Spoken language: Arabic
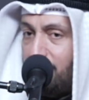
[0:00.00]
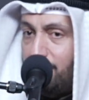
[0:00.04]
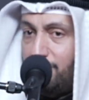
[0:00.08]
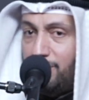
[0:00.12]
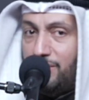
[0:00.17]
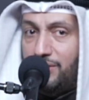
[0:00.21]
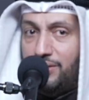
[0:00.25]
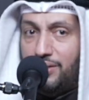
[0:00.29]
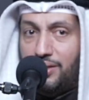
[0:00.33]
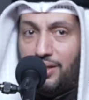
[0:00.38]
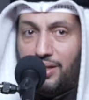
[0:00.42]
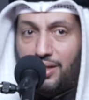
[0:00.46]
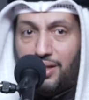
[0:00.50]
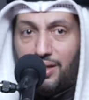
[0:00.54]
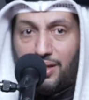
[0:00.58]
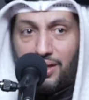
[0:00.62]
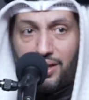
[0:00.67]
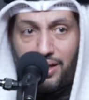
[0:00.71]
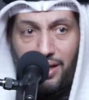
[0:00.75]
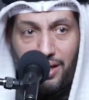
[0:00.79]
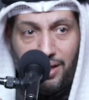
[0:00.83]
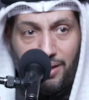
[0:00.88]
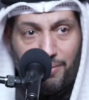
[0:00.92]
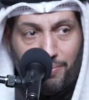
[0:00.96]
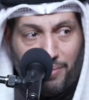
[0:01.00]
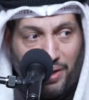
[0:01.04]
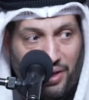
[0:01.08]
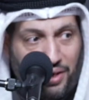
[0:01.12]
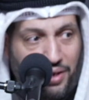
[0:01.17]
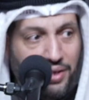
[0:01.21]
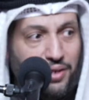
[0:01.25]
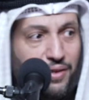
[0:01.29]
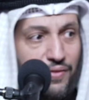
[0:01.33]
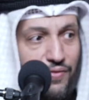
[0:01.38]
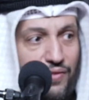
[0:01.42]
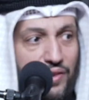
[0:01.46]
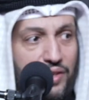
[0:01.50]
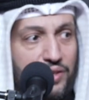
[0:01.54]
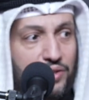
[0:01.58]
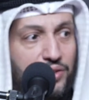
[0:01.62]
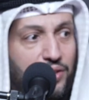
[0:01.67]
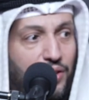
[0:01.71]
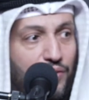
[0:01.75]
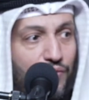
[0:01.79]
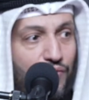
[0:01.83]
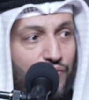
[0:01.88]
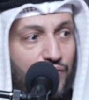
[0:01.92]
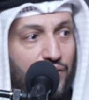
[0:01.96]
من قلبين في
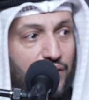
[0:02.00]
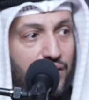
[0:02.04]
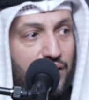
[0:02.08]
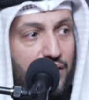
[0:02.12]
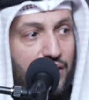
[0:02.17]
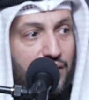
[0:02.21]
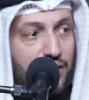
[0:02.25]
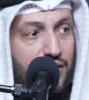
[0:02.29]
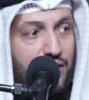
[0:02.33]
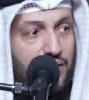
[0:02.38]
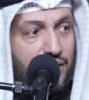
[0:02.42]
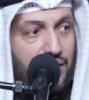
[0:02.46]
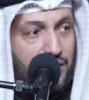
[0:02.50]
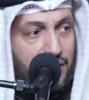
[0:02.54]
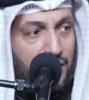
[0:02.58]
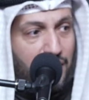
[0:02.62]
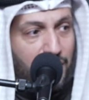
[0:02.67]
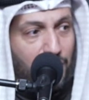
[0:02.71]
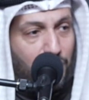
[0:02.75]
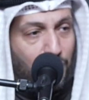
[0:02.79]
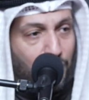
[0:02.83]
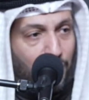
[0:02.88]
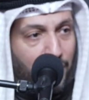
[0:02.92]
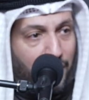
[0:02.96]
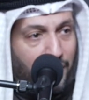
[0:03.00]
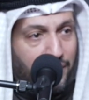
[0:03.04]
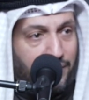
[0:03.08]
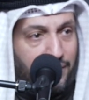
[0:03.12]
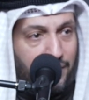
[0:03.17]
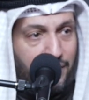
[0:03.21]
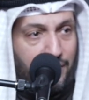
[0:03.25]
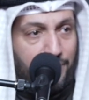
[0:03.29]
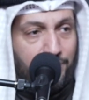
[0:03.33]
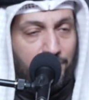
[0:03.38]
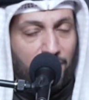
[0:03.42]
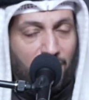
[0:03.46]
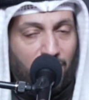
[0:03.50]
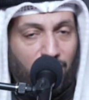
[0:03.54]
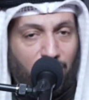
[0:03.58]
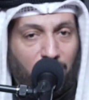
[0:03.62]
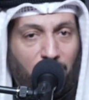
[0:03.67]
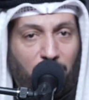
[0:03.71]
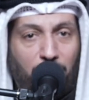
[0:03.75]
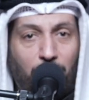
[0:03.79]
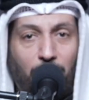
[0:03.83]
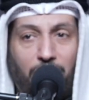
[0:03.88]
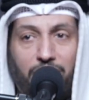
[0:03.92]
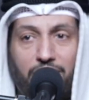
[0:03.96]
جوفه لذلك ورد
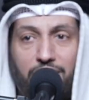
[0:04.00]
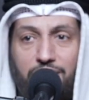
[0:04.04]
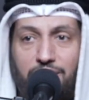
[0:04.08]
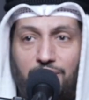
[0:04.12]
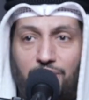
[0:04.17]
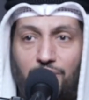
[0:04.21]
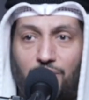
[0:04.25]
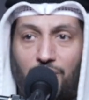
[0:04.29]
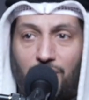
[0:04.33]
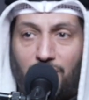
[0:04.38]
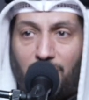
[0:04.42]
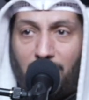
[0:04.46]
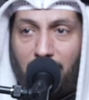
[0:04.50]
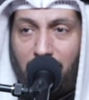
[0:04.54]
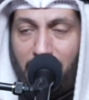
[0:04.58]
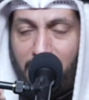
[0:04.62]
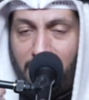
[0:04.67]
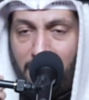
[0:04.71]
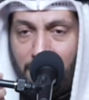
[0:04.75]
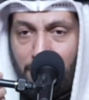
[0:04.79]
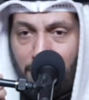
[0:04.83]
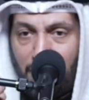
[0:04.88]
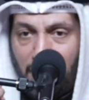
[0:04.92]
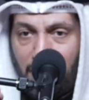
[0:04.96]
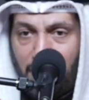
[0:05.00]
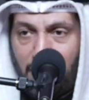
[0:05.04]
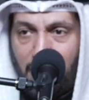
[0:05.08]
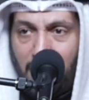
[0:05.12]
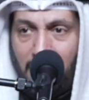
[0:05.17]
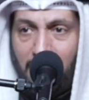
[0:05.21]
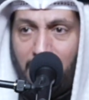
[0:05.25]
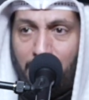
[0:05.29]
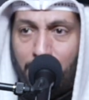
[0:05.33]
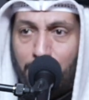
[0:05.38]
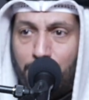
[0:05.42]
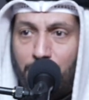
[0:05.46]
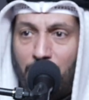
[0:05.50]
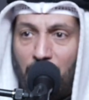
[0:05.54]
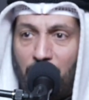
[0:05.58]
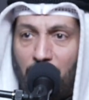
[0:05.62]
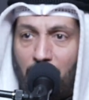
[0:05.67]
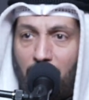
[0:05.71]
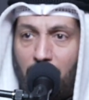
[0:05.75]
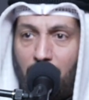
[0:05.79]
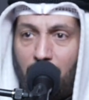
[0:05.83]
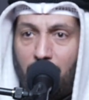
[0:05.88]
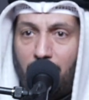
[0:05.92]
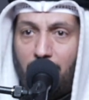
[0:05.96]
في رواية والله ما
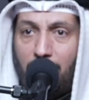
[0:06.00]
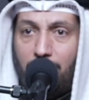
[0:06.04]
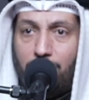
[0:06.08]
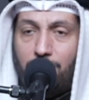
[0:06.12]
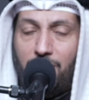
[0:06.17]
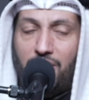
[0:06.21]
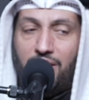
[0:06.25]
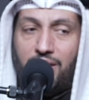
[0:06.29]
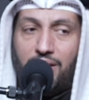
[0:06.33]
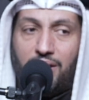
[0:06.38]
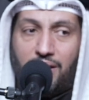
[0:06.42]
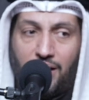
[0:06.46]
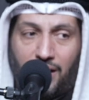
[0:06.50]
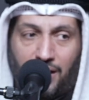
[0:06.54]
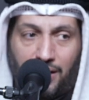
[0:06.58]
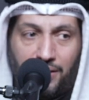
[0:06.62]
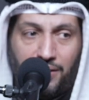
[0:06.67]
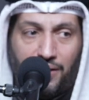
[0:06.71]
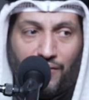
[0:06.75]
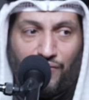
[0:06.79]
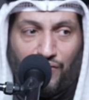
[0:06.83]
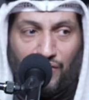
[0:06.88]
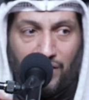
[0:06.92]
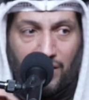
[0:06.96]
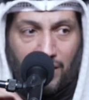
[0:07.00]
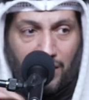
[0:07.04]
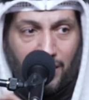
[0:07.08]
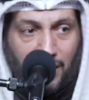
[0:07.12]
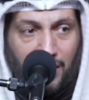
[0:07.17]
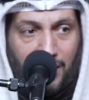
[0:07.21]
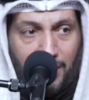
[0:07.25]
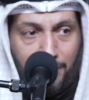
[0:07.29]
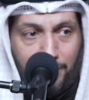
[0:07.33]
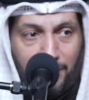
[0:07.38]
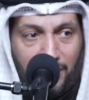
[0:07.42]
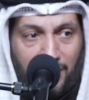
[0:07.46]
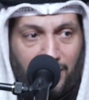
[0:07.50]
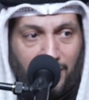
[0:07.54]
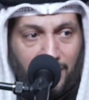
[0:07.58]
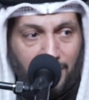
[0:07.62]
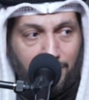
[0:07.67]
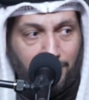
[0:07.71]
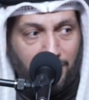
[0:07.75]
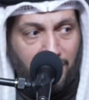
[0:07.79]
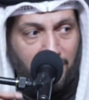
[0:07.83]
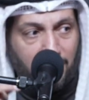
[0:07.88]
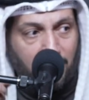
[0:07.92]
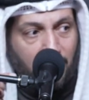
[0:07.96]
أحبنا من كان في قلبه
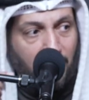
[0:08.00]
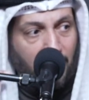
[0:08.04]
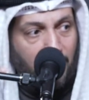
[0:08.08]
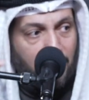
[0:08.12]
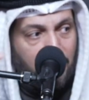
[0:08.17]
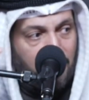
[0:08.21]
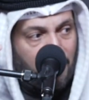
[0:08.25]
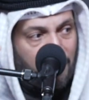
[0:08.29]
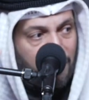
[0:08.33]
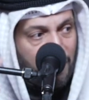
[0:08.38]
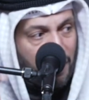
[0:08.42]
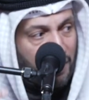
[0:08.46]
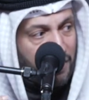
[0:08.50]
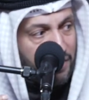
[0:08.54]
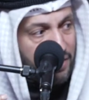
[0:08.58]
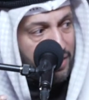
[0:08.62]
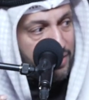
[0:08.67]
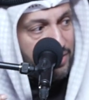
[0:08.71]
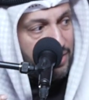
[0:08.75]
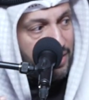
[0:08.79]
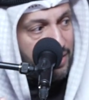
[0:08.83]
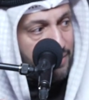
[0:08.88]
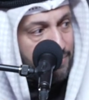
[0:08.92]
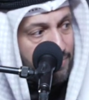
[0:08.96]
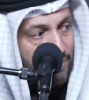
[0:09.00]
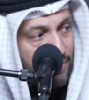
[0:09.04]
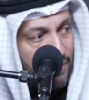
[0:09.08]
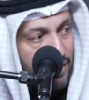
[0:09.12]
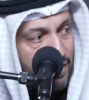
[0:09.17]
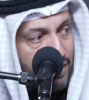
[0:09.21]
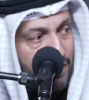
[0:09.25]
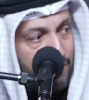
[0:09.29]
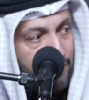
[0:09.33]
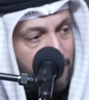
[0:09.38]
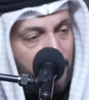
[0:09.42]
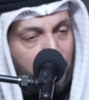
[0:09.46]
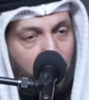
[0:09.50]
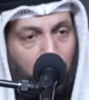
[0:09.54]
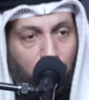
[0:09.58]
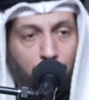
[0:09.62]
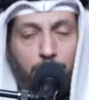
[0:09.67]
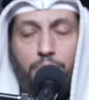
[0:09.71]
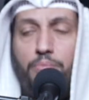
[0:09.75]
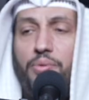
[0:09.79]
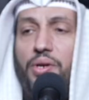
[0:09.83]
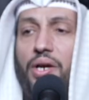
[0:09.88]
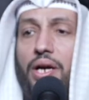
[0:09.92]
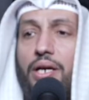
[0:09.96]
مثقال ذرة من
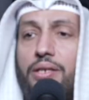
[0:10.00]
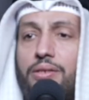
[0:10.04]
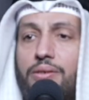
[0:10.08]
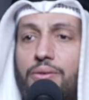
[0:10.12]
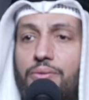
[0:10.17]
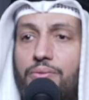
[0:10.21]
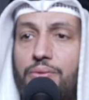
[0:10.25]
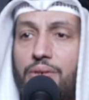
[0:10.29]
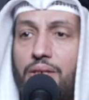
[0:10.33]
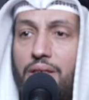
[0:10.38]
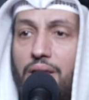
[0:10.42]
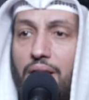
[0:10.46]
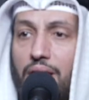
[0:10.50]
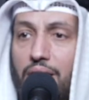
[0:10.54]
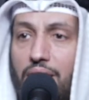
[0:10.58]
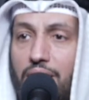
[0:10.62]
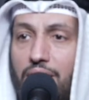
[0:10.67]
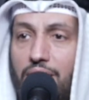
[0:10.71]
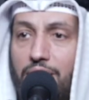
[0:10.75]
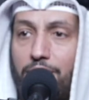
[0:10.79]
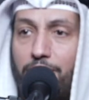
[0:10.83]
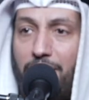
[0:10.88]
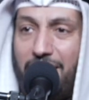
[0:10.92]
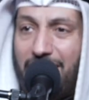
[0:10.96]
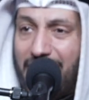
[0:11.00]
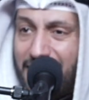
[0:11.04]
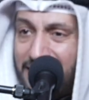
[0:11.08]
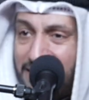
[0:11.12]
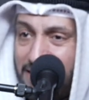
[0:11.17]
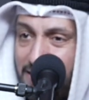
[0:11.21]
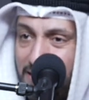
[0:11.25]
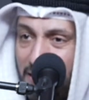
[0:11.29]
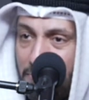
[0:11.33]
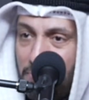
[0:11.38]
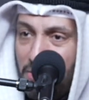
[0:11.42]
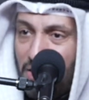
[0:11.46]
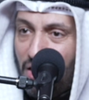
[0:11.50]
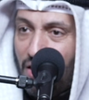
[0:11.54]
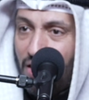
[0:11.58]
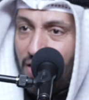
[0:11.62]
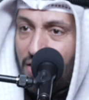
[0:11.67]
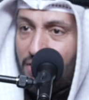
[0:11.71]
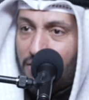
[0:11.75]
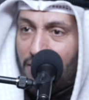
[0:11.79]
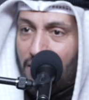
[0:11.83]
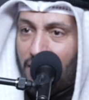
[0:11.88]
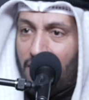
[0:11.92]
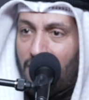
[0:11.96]
حب عدونا ما
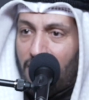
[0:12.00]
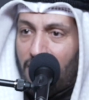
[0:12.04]
يجتمعان